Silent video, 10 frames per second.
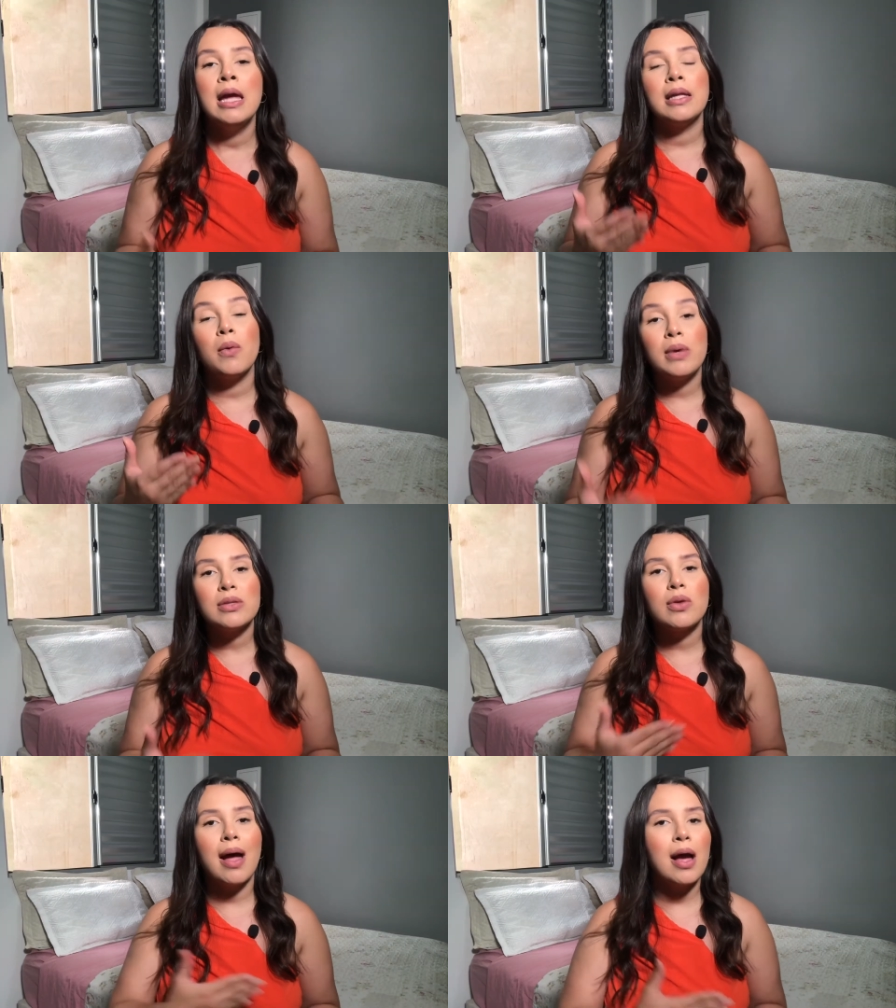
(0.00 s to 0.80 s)
Então,
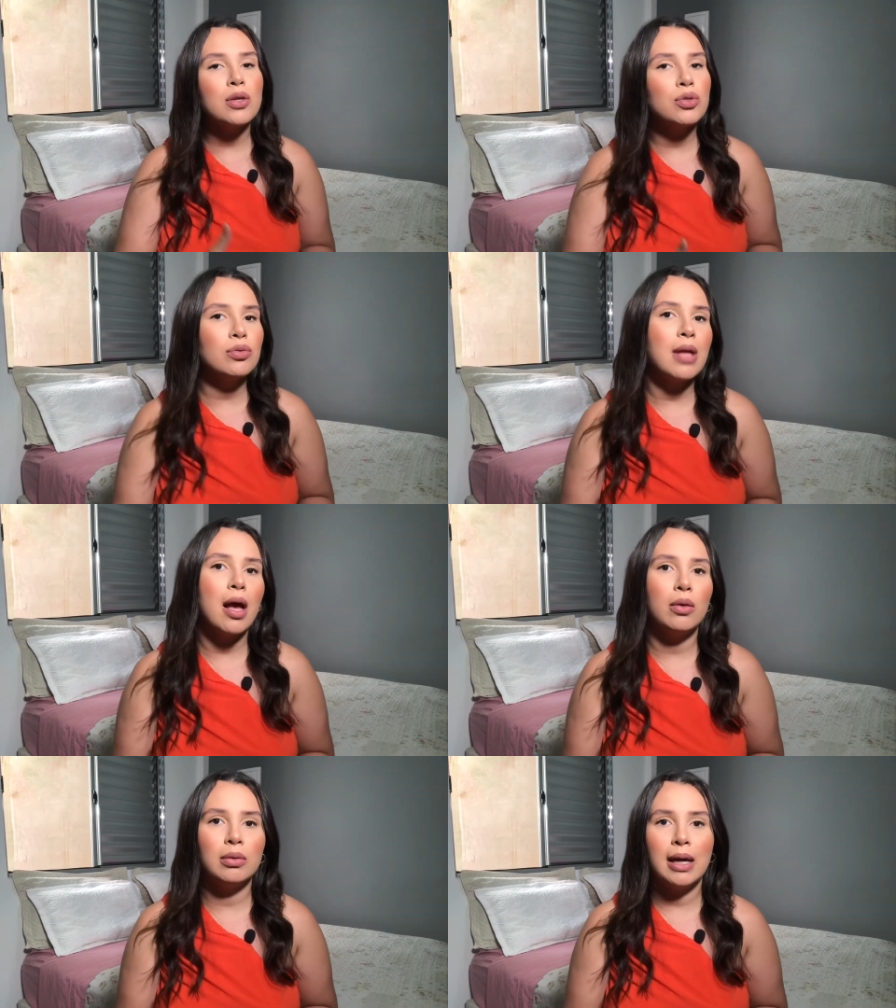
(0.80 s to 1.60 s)
isso ajuda a
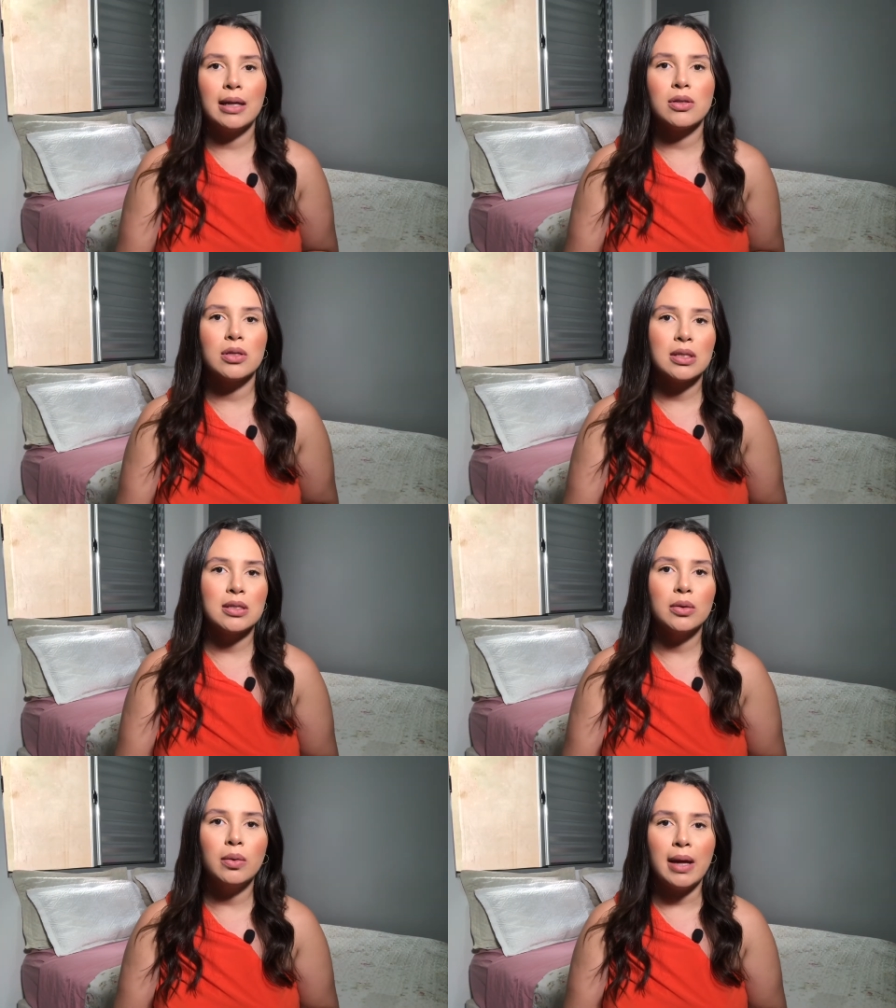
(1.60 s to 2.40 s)
alongar a nossa
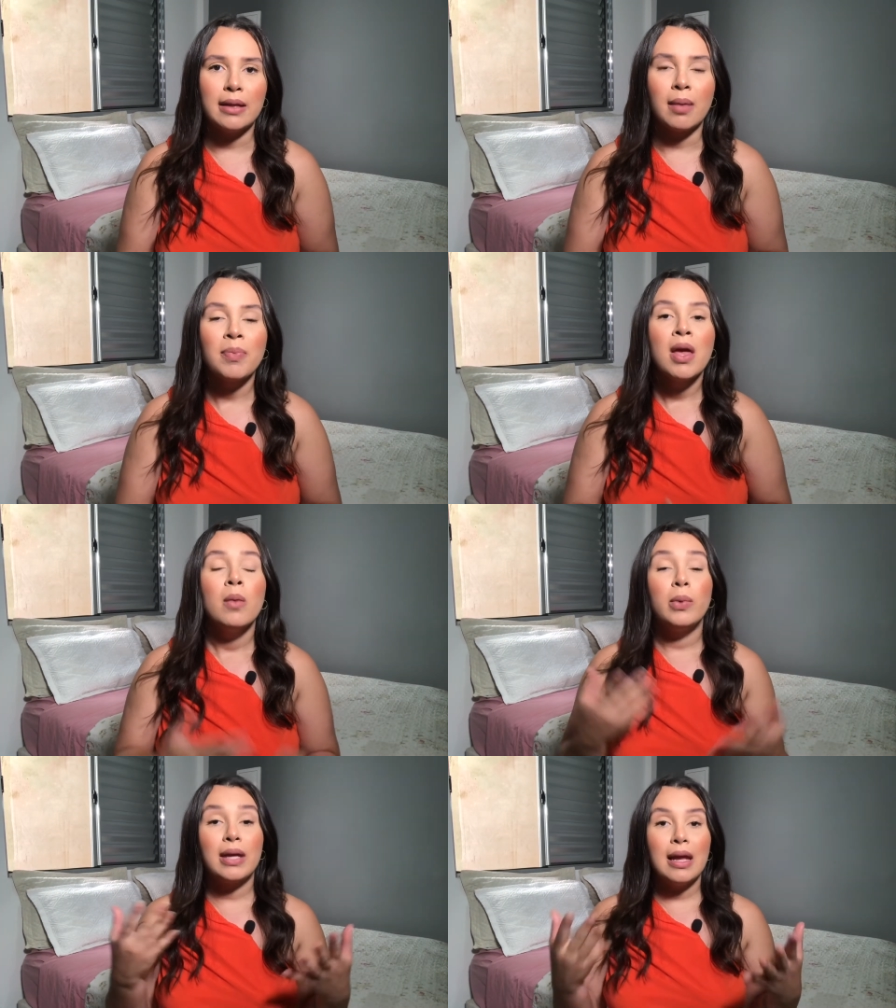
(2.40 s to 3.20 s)
silhueta,
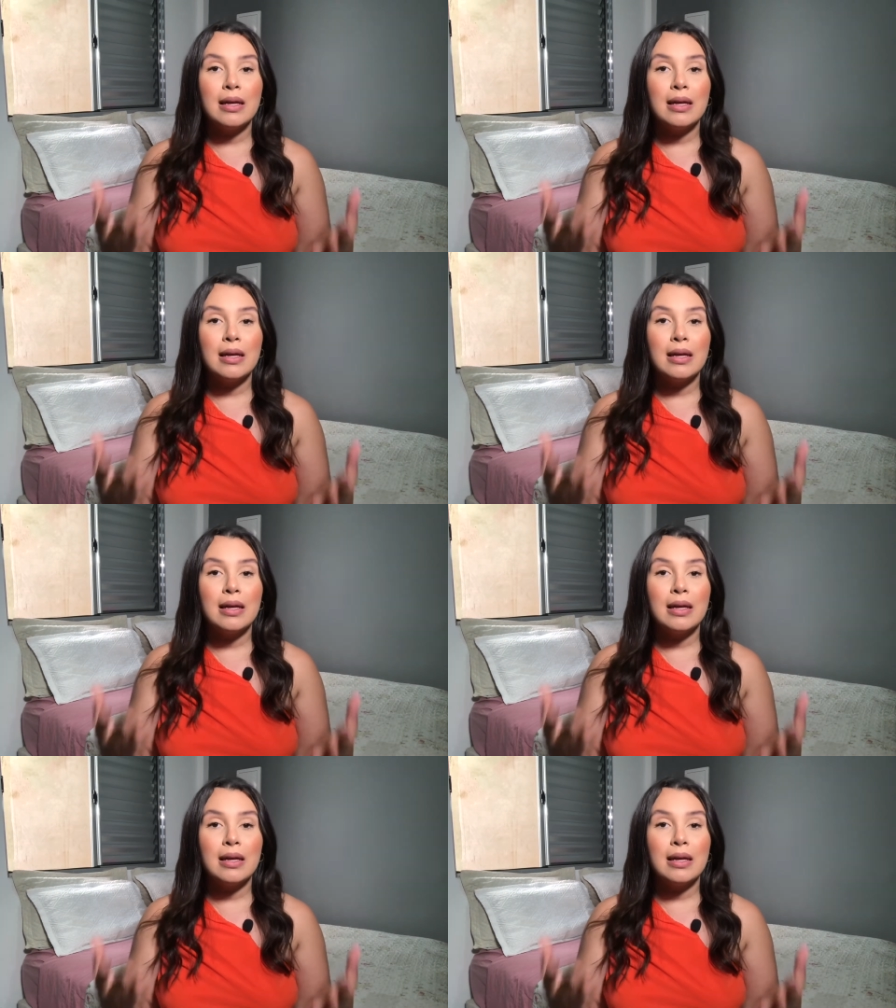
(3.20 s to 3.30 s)
porque ele